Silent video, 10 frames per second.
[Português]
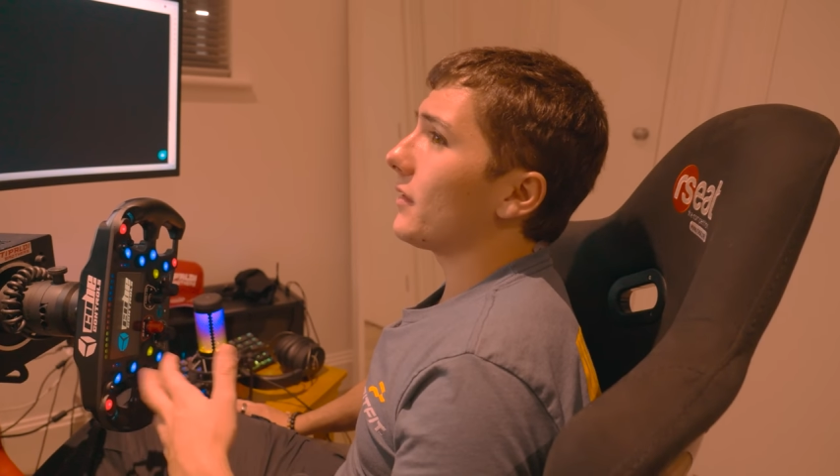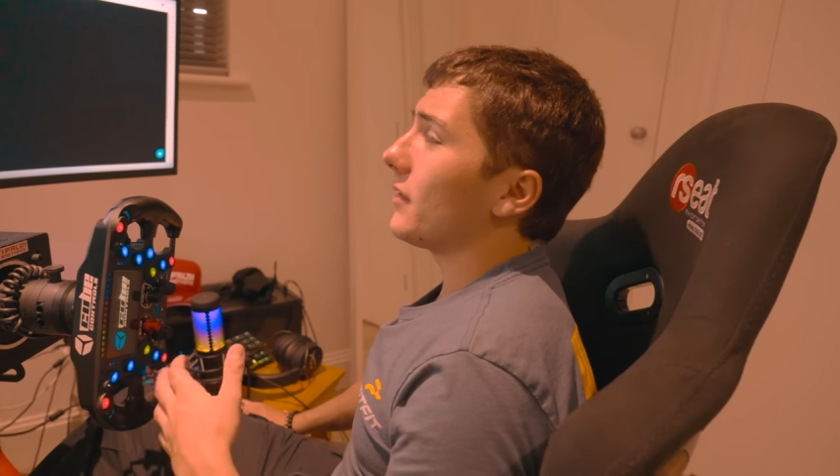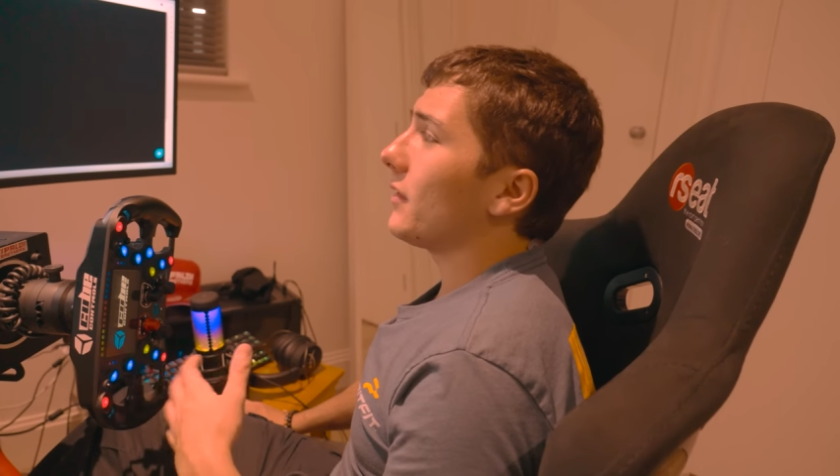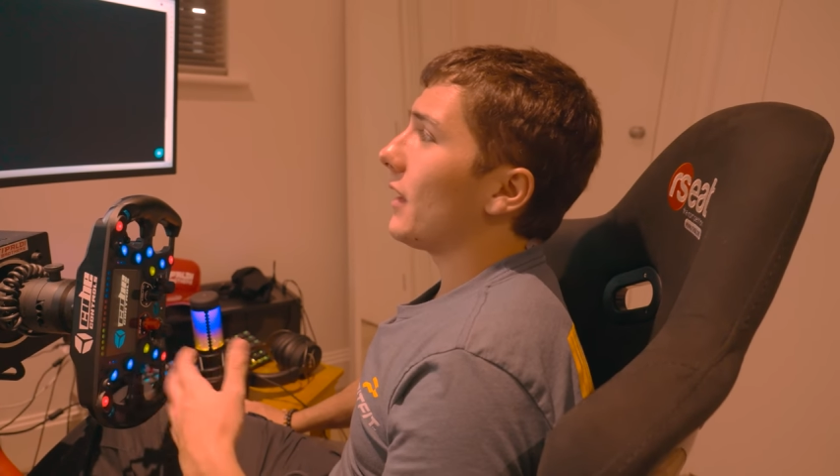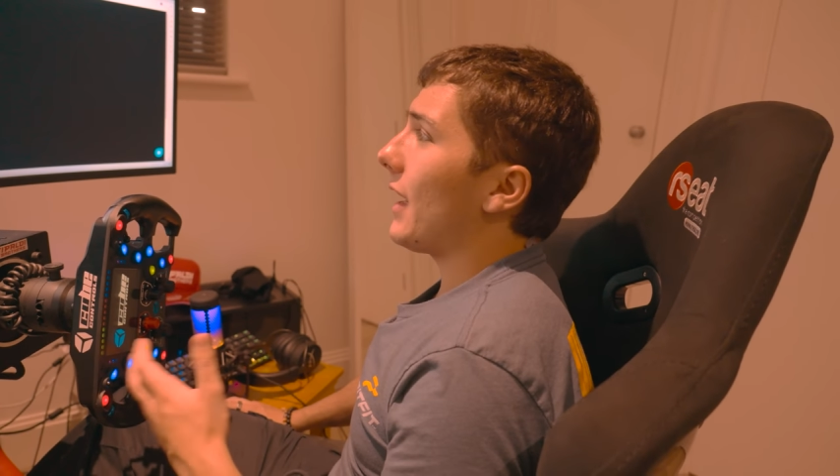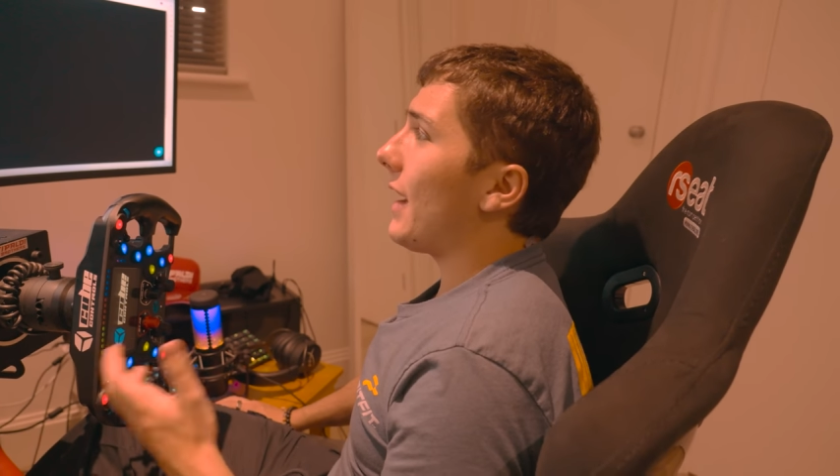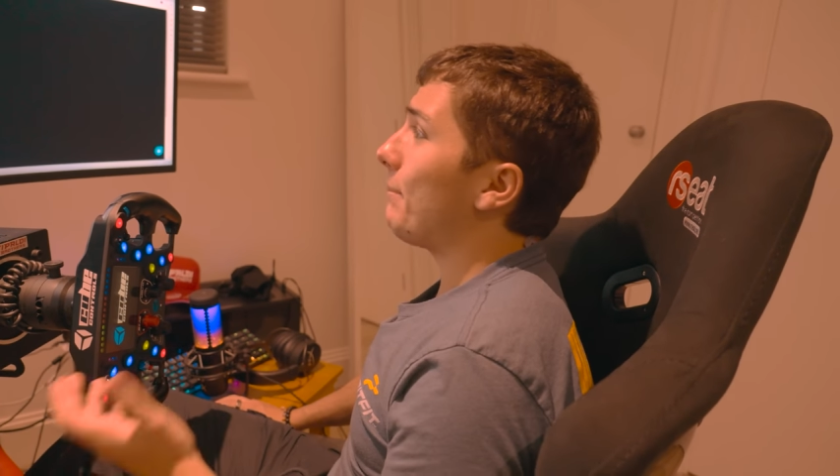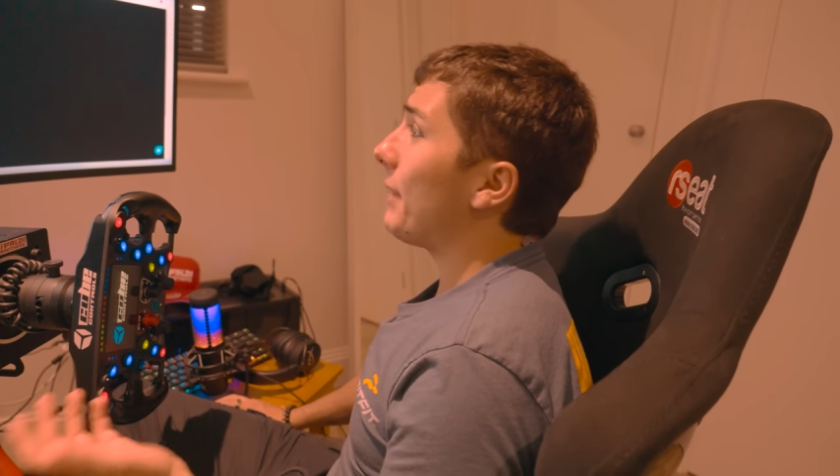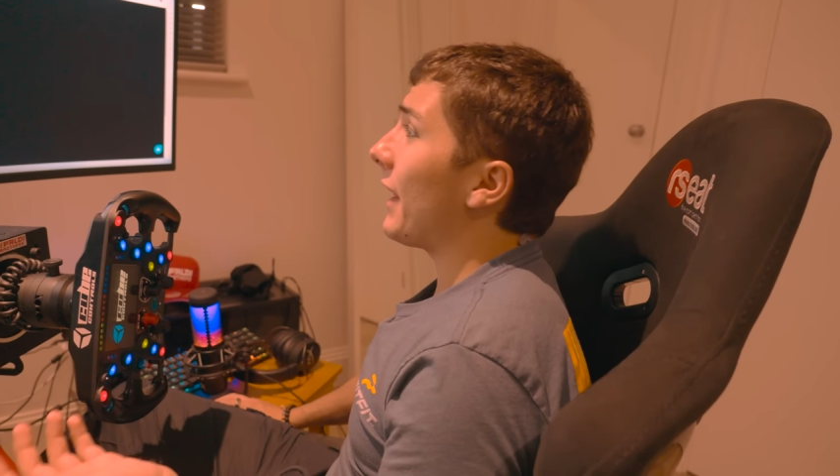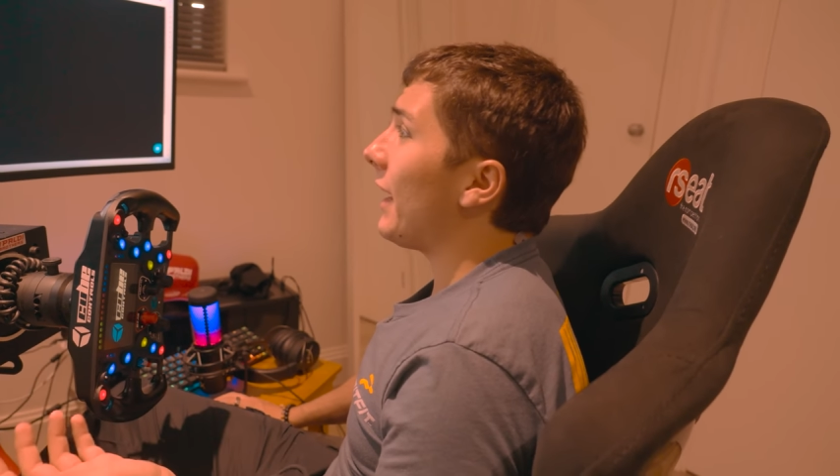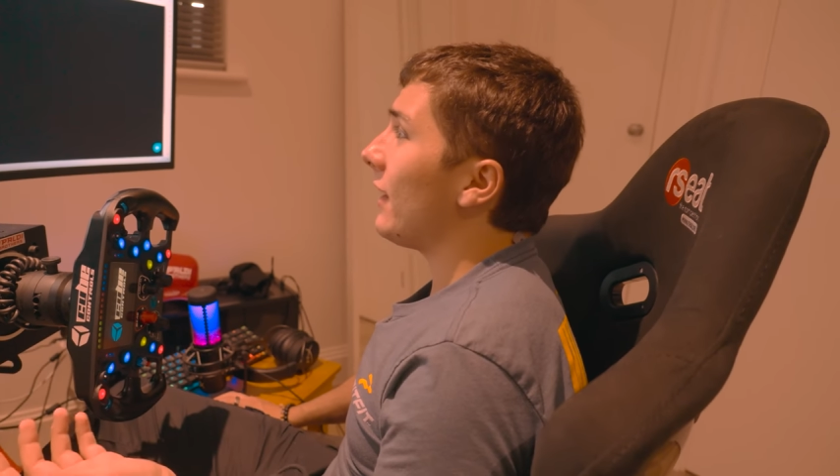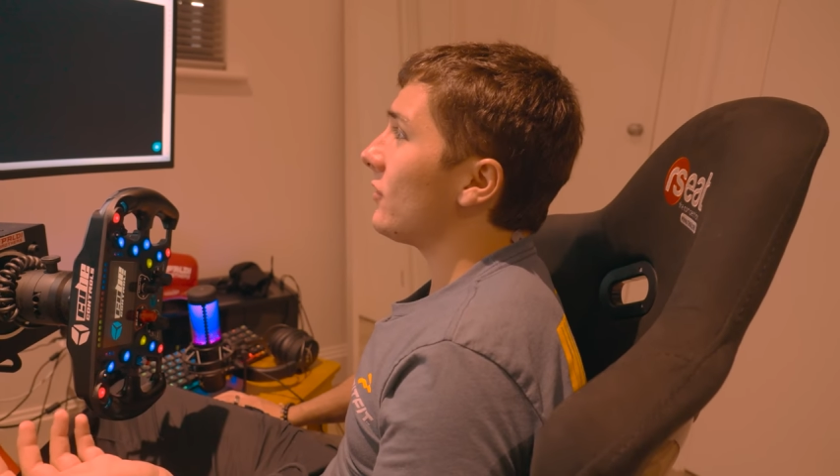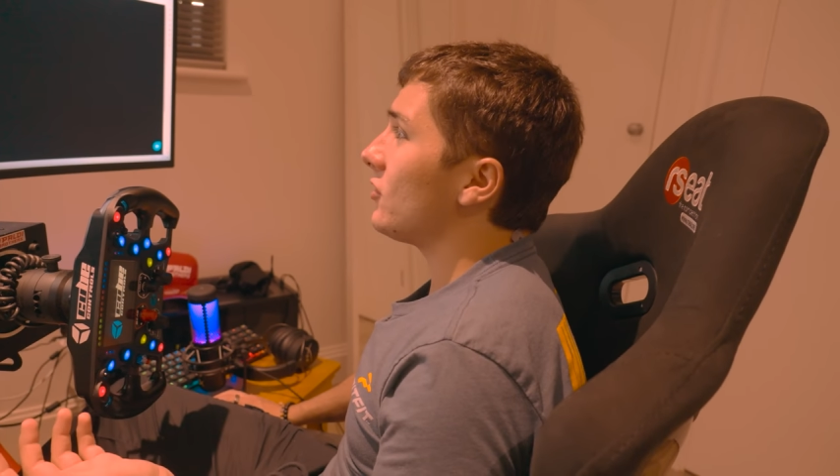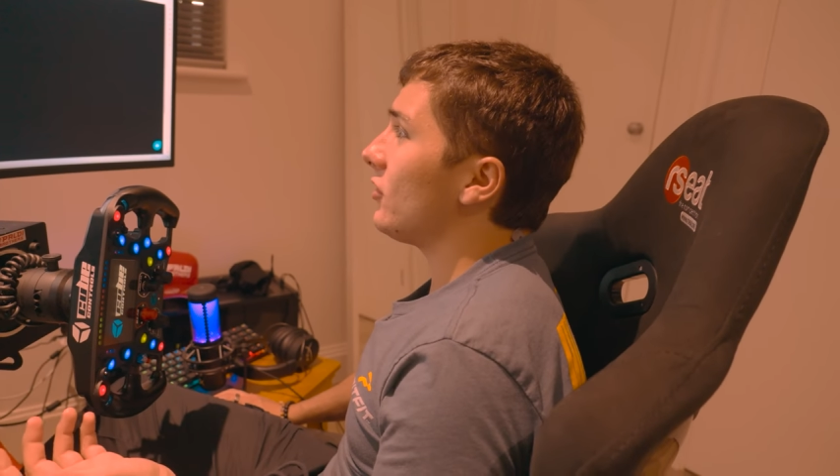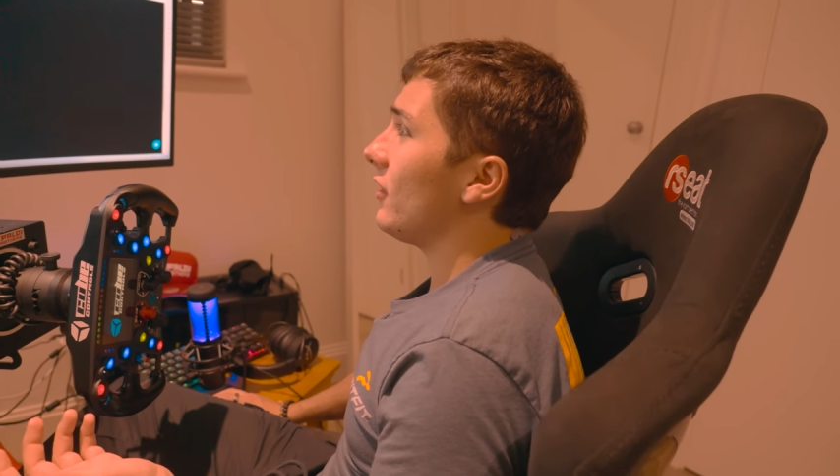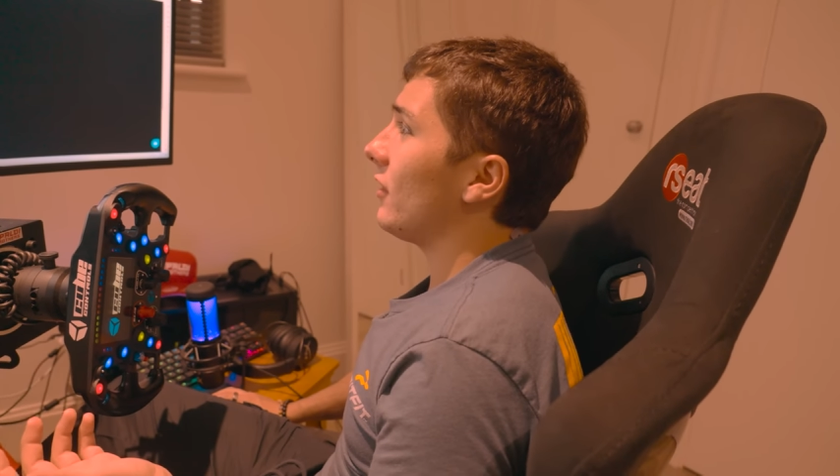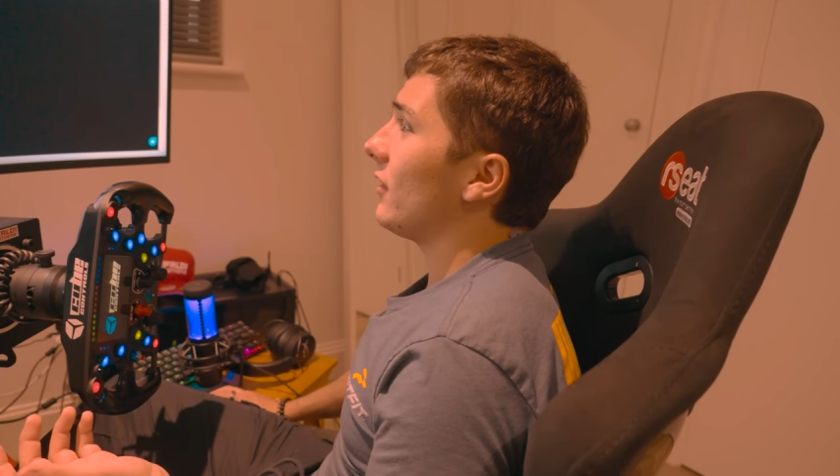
hum. aprende.